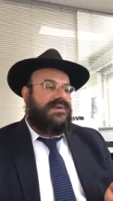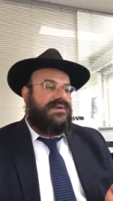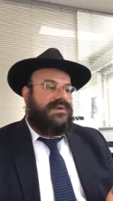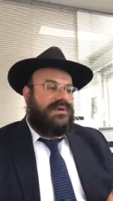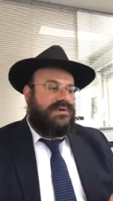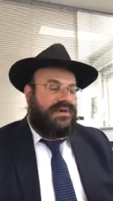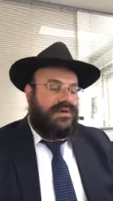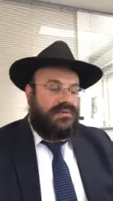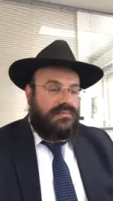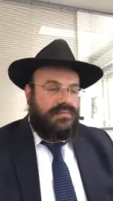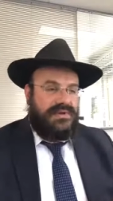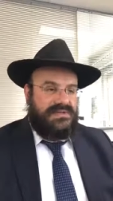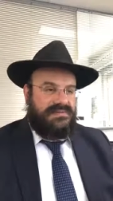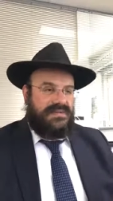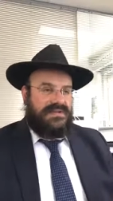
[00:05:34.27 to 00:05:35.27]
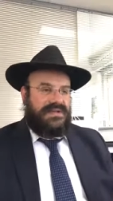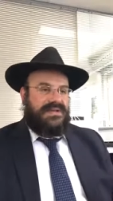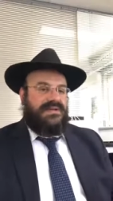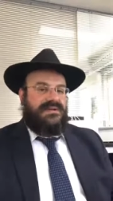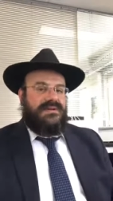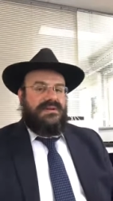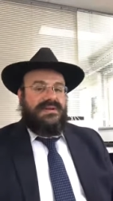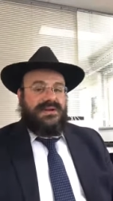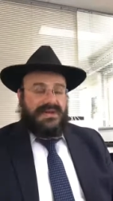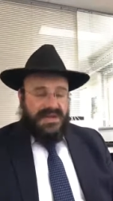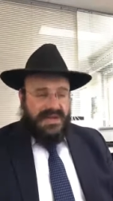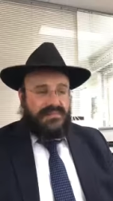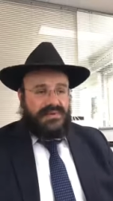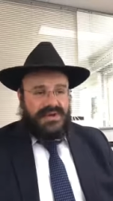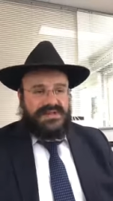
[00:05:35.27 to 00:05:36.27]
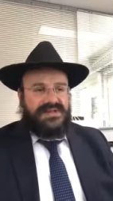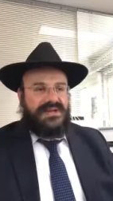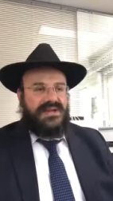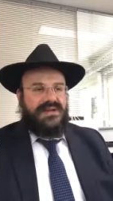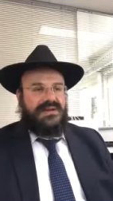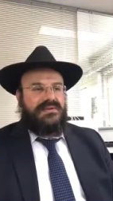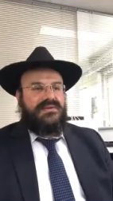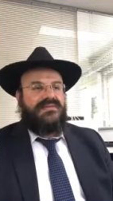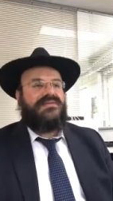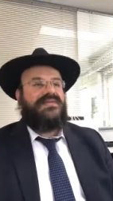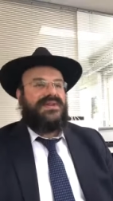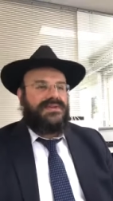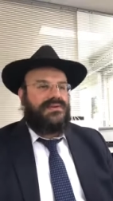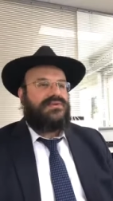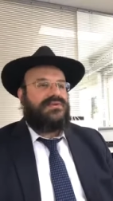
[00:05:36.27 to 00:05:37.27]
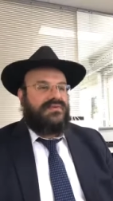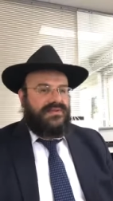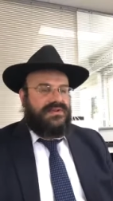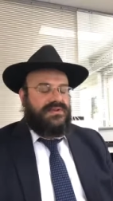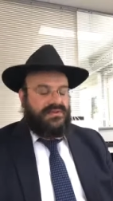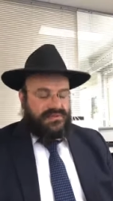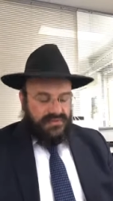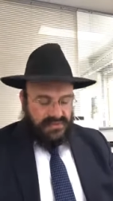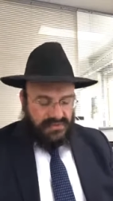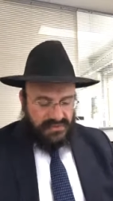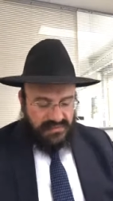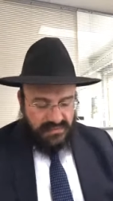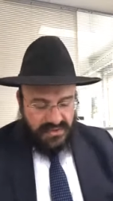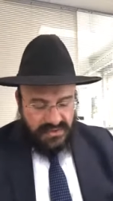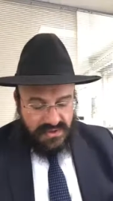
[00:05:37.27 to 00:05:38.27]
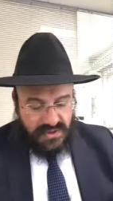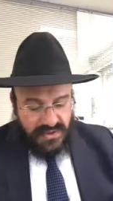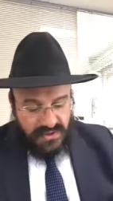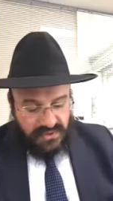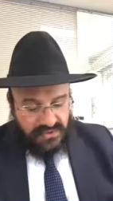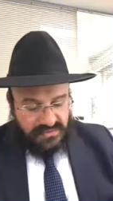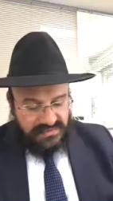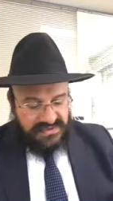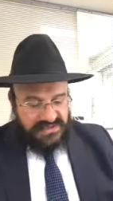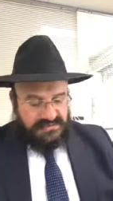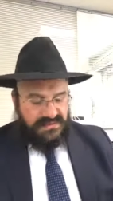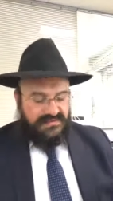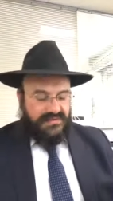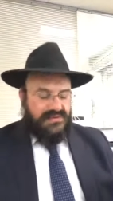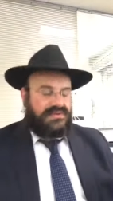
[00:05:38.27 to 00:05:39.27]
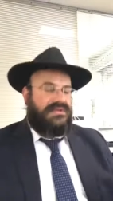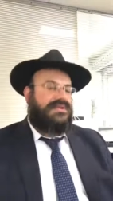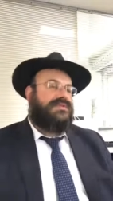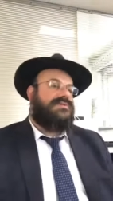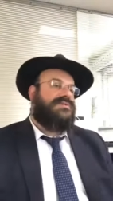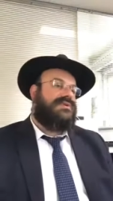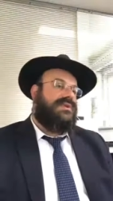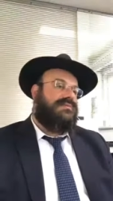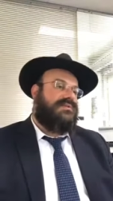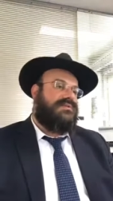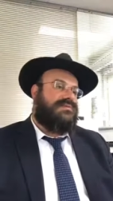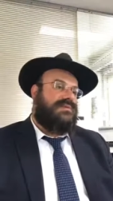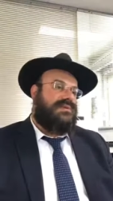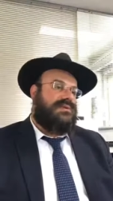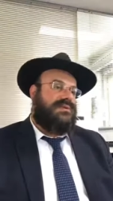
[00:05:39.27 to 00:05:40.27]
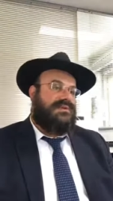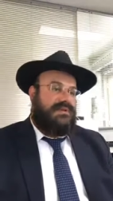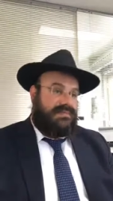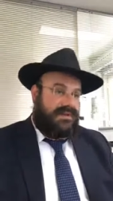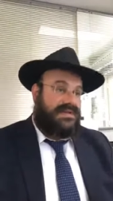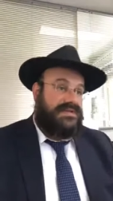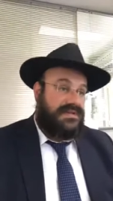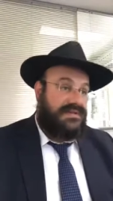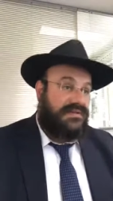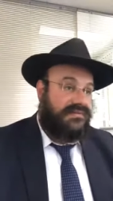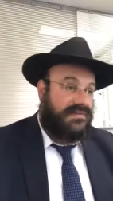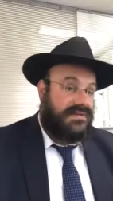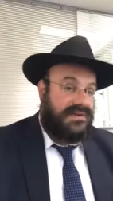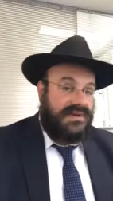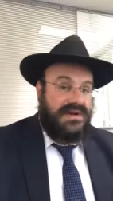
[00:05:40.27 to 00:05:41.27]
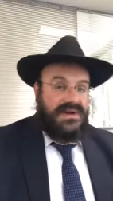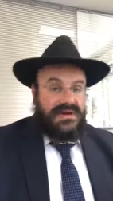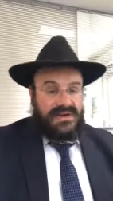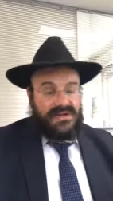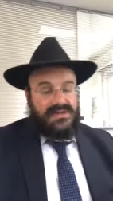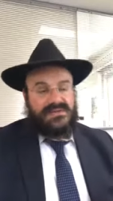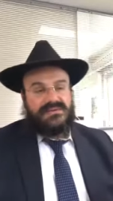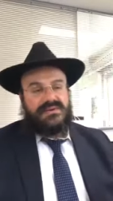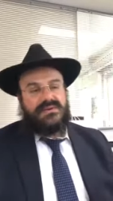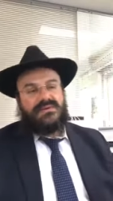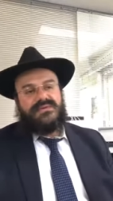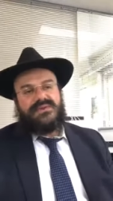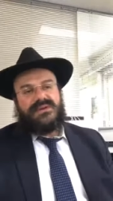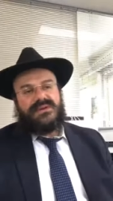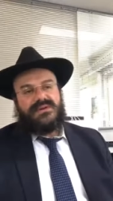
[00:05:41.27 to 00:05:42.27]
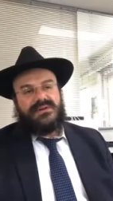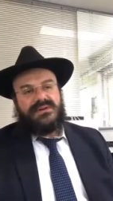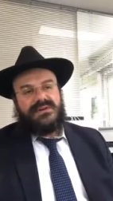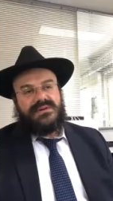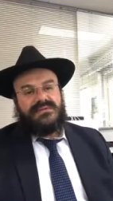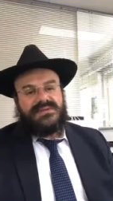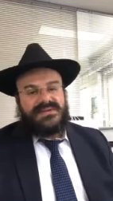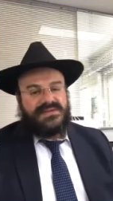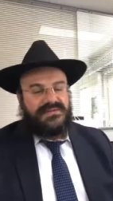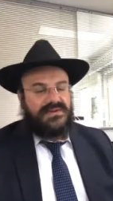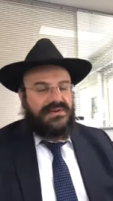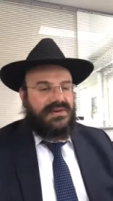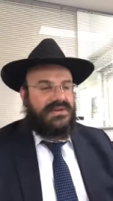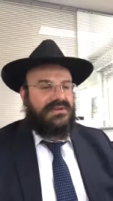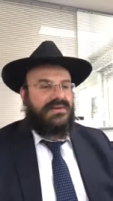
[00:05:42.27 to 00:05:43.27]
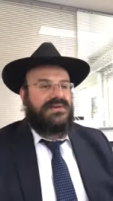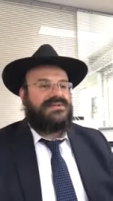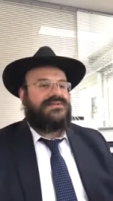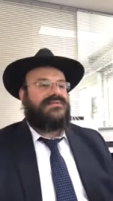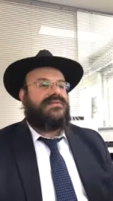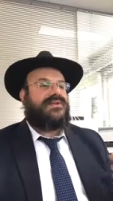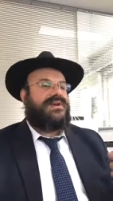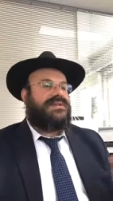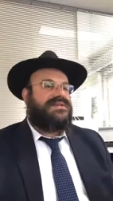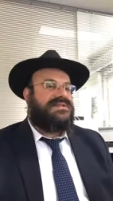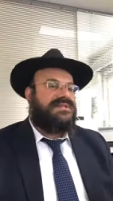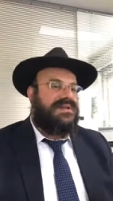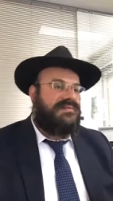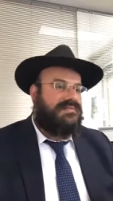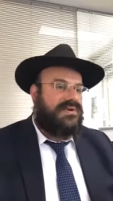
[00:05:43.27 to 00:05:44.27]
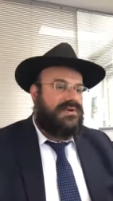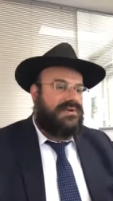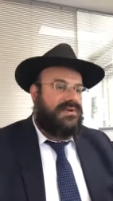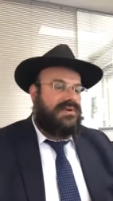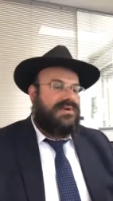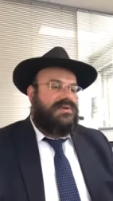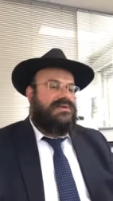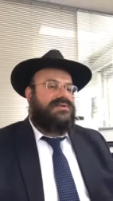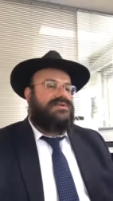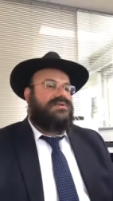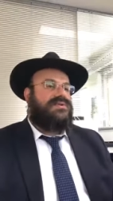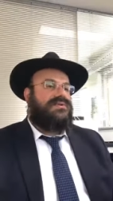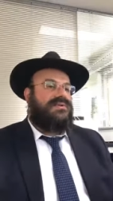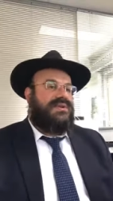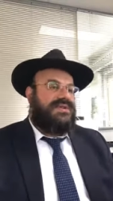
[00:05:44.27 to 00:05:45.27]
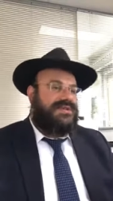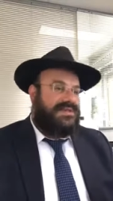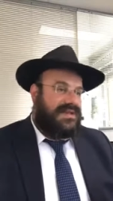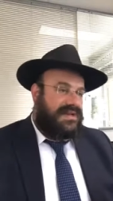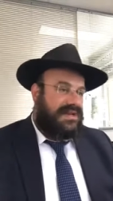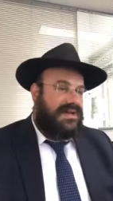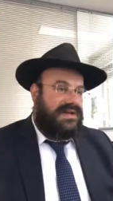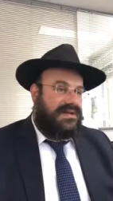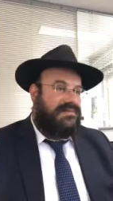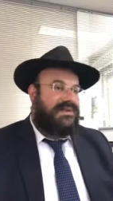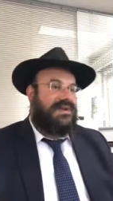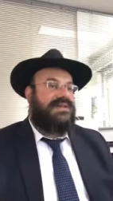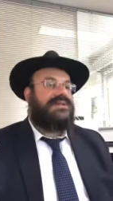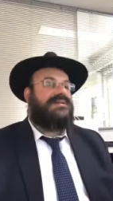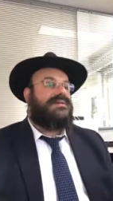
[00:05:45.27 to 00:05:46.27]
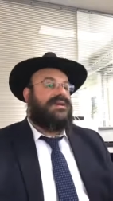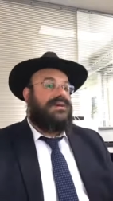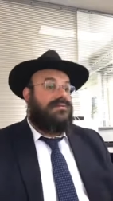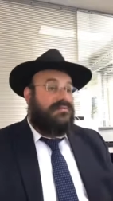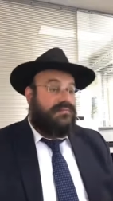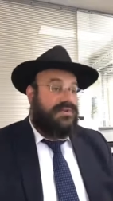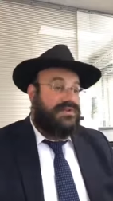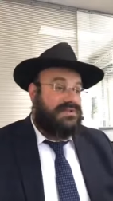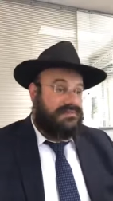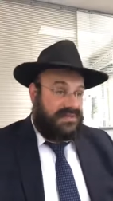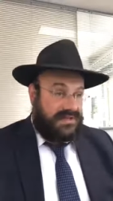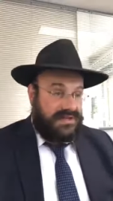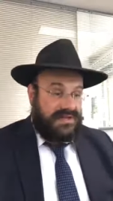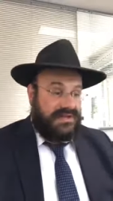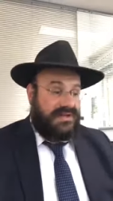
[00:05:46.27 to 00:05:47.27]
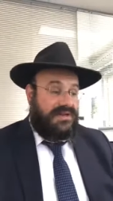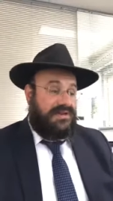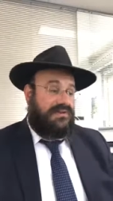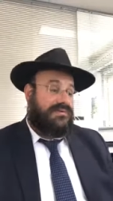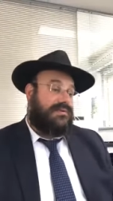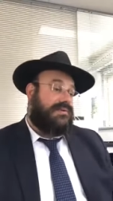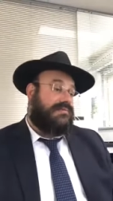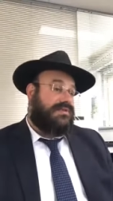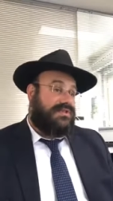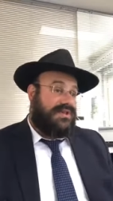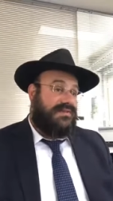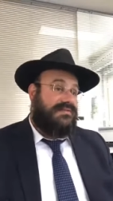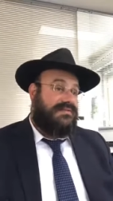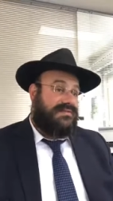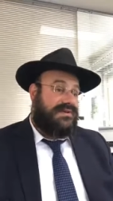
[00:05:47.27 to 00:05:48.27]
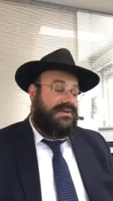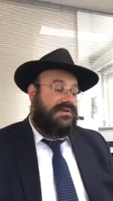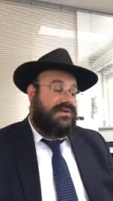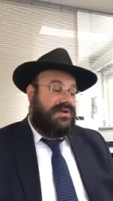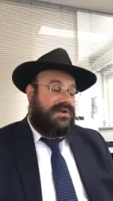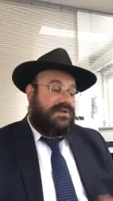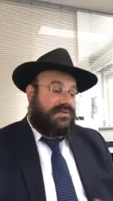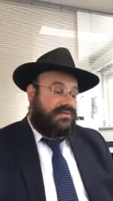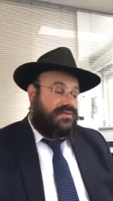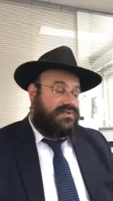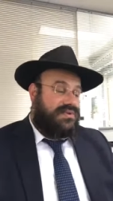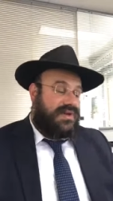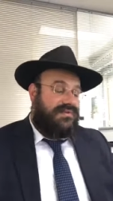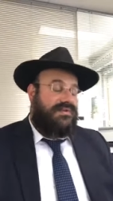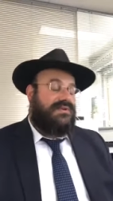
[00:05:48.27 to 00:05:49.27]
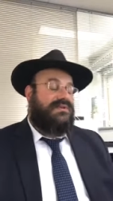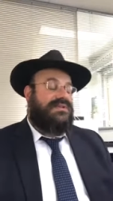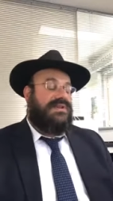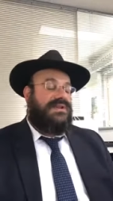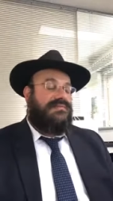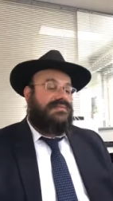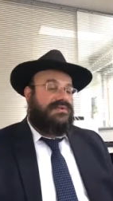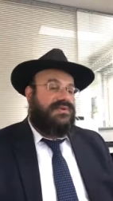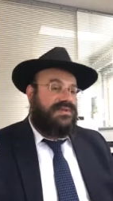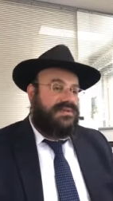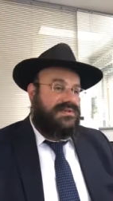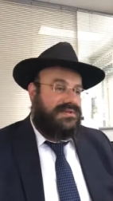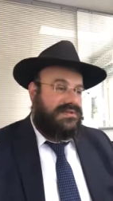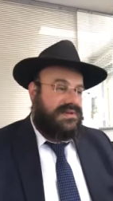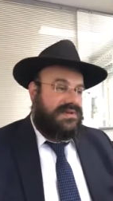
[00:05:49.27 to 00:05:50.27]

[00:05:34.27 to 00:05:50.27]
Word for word: récompense matérielle clairement un salaire. Le fait que tu fais ce que Dieu te demande, automatiquement, il va te donner tout ce qu'il a besoin. D'après cet avis, la question revient. Comment ça se fait que la Torah se focalise tellement sur les salaires et les mérites, récompenses matérielles, alors que comme Machia va revenir, tout sera avec une telle abondance